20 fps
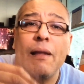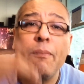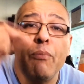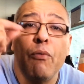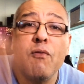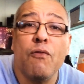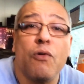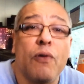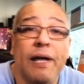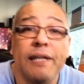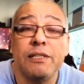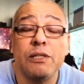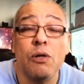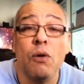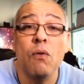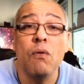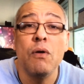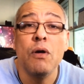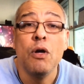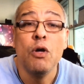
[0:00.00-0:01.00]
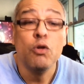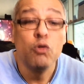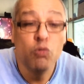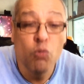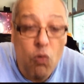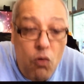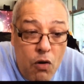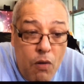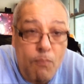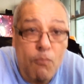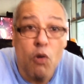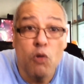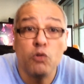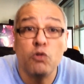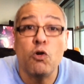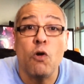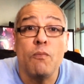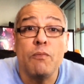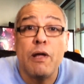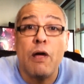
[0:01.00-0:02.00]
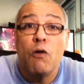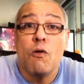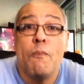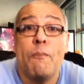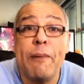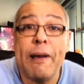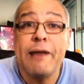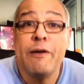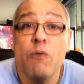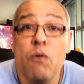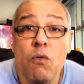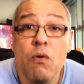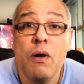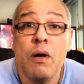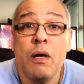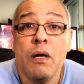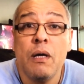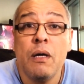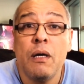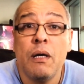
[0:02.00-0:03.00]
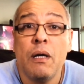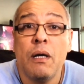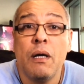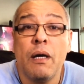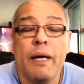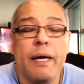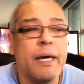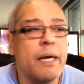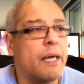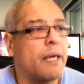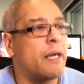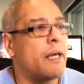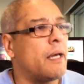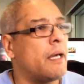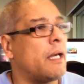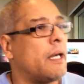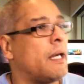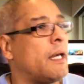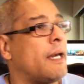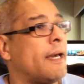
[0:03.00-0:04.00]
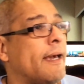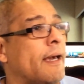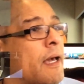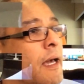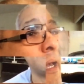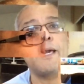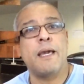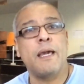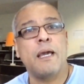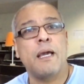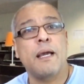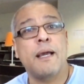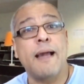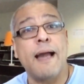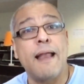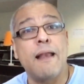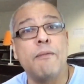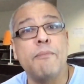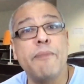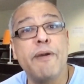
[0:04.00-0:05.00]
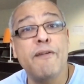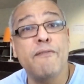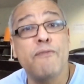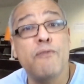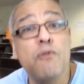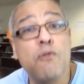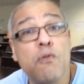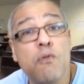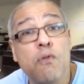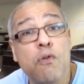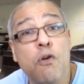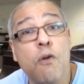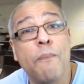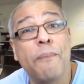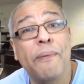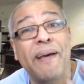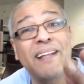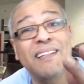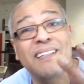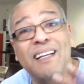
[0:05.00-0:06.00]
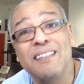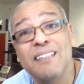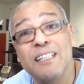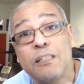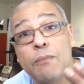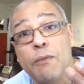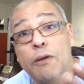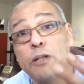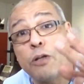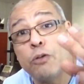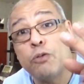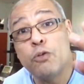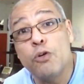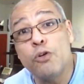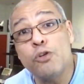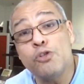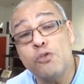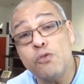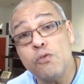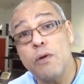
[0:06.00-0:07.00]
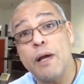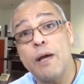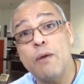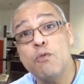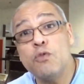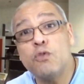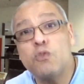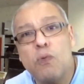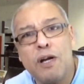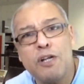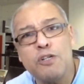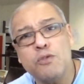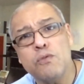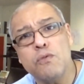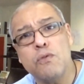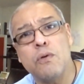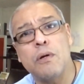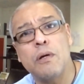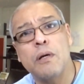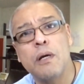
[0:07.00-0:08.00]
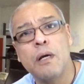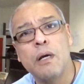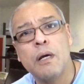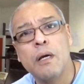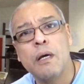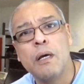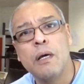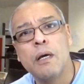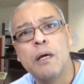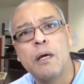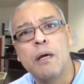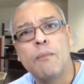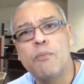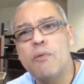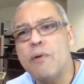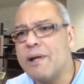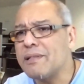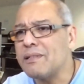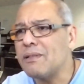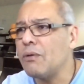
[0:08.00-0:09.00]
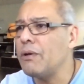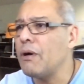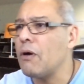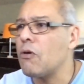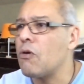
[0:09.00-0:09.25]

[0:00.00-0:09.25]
la provocation, tout le monde tombe Calmez-vous, le printemps c'est seulement dans deux jours hein, ou trois jours. Pour l'instant, on est